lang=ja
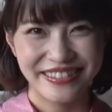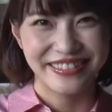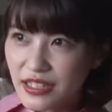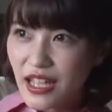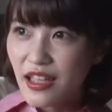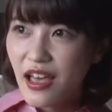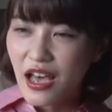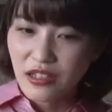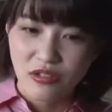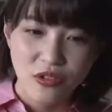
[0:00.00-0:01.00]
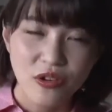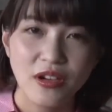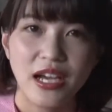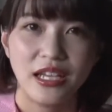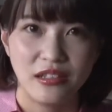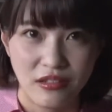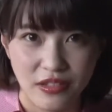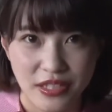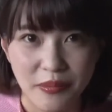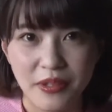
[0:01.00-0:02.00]
ね、あの今回
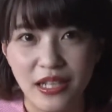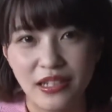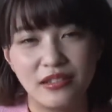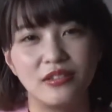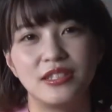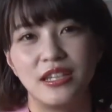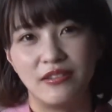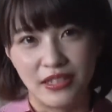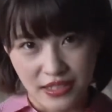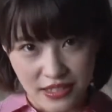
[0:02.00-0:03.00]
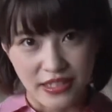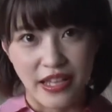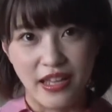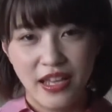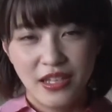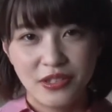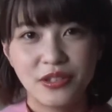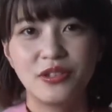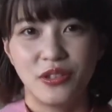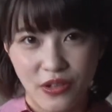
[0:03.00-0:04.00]
のサブラネットさんはですね、ちょっ
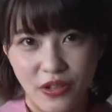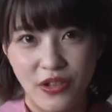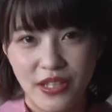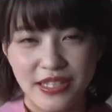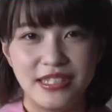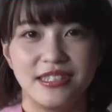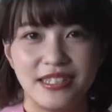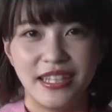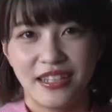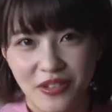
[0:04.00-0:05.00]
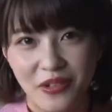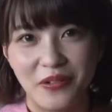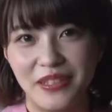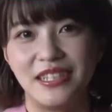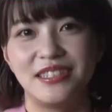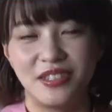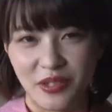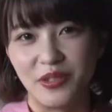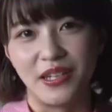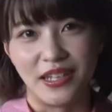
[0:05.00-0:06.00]
と新生の私とい
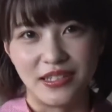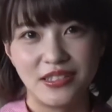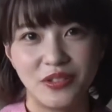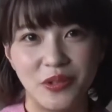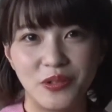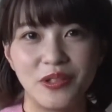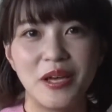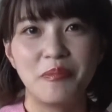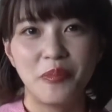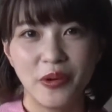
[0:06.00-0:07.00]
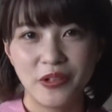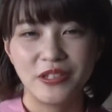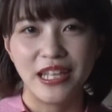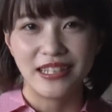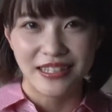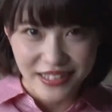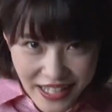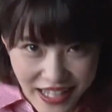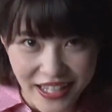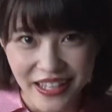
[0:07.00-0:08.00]
うか、ちょっと大人っぽくなっ
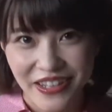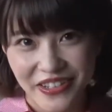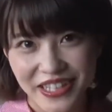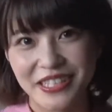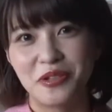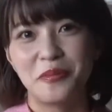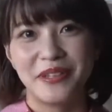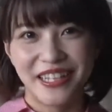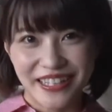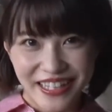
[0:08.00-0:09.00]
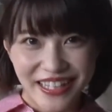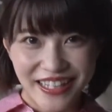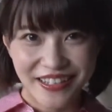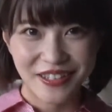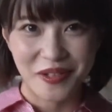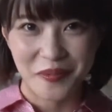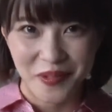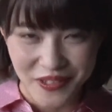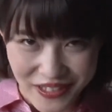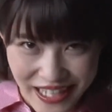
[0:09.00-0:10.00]
た私を見ていただけると
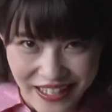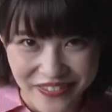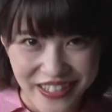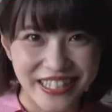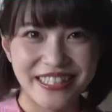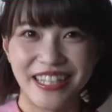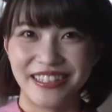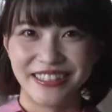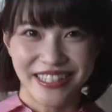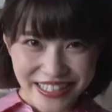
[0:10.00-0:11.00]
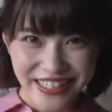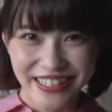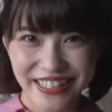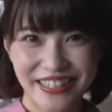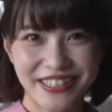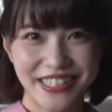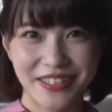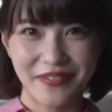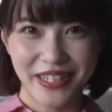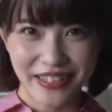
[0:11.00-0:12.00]
思うので、皆さんぜひ楽しん
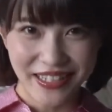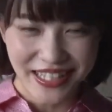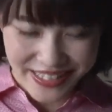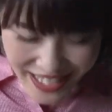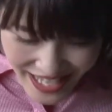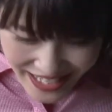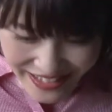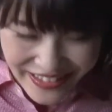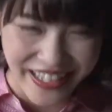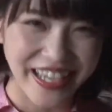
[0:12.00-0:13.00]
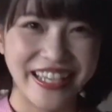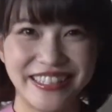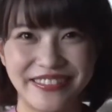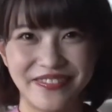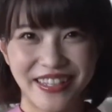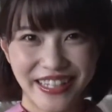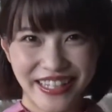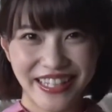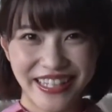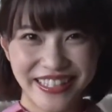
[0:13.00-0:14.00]
でみてください。お願いし
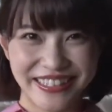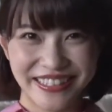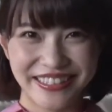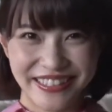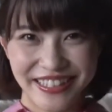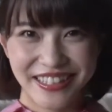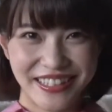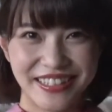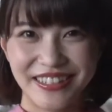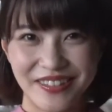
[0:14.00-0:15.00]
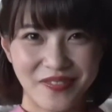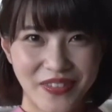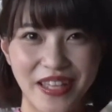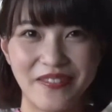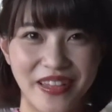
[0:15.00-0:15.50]
ます。バイ